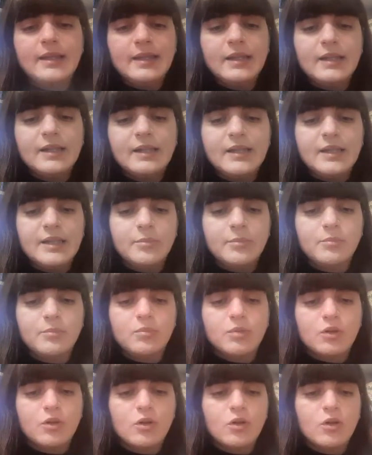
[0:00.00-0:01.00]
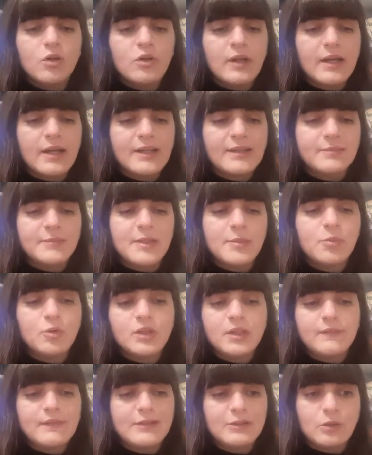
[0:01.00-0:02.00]
il libro è tipo
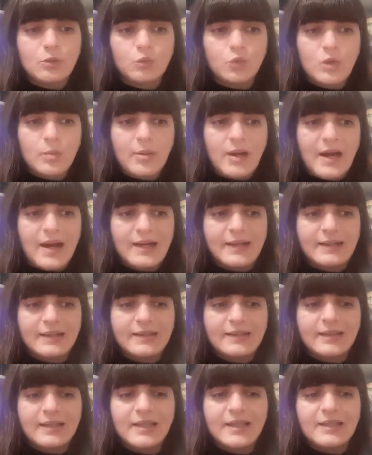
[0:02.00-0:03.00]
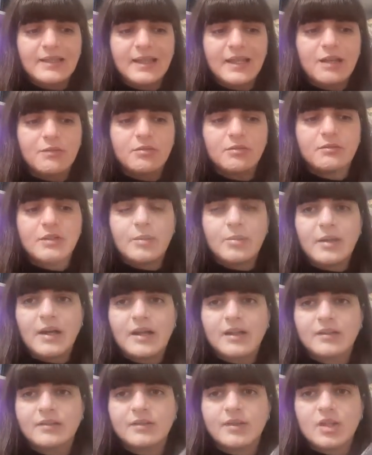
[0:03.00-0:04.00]
diviso in due parti. Nella prima
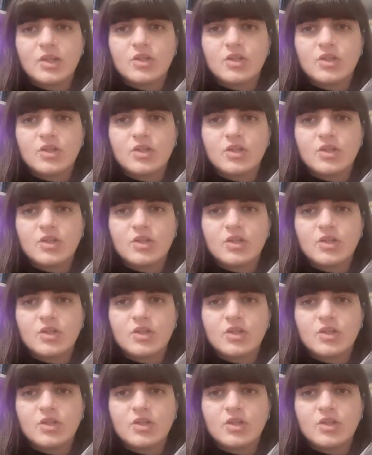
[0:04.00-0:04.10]
parte